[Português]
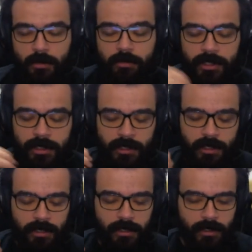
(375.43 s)

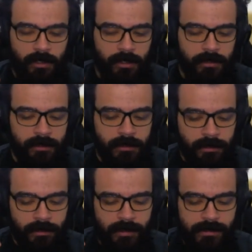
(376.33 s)
porque
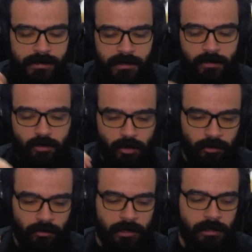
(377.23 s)
ele necessita que o
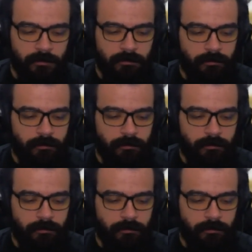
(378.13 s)
jogador ele